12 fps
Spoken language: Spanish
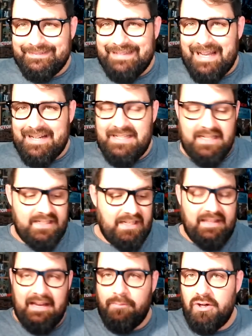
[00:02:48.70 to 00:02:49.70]
la risa
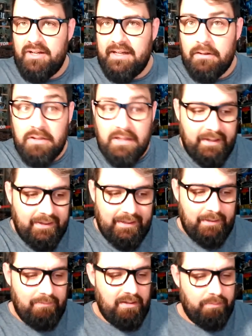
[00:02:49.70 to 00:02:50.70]
esa diabólica, o sea, era
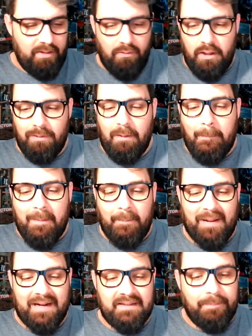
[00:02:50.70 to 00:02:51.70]
increíble. Pero bueno, vamos por
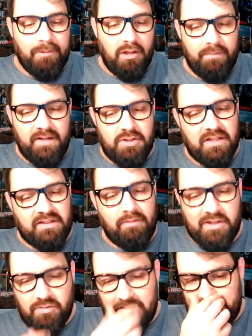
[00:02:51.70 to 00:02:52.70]
partes porque me he hecho hasta
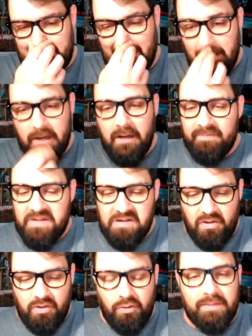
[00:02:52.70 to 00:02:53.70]
una chuletilla. Yo
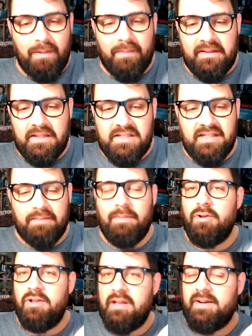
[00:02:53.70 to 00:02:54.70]
creo que últimamente sí que me
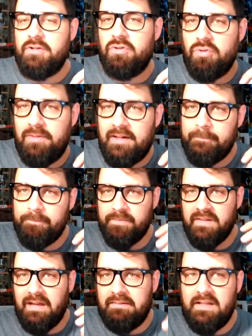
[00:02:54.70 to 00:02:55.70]
puedo llamar youtuber.
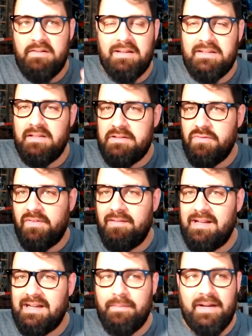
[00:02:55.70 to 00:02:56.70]
Antes no, antes
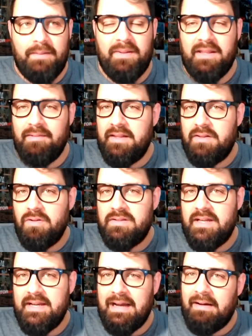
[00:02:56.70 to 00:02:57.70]
enchufaba la cámara, empezaba a decir
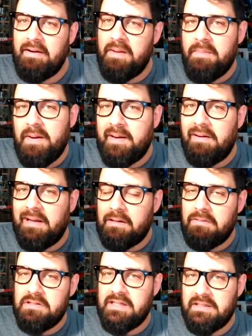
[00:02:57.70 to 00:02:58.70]
tonterías, ahora me preparo las
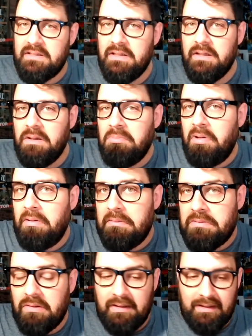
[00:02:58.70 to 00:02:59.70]
cosas. Bueno,
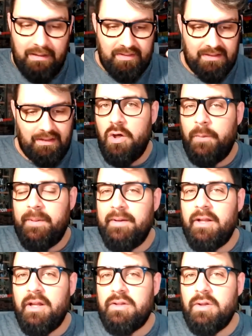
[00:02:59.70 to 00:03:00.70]
dentro de lo que cabe. Lo
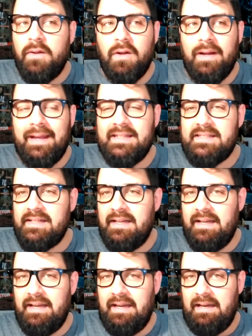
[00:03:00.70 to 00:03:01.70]
primero de todo es,
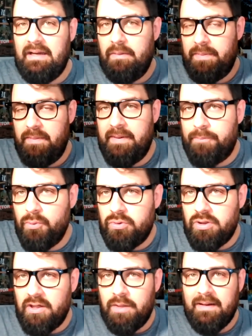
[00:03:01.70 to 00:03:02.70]
eh, Lo el primer
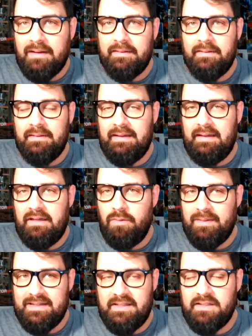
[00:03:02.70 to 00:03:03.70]
punto que lo más, eh, lo
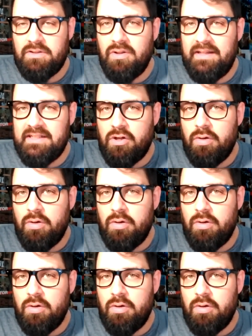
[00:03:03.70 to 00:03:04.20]
más de esto, es